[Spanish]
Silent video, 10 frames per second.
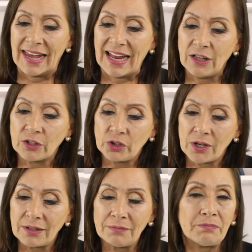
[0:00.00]
El
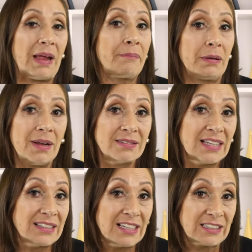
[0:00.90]
doctor, en primera
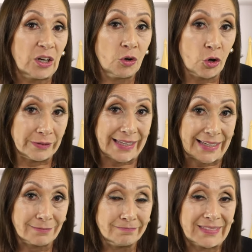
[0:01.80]
instancia les quiero contar,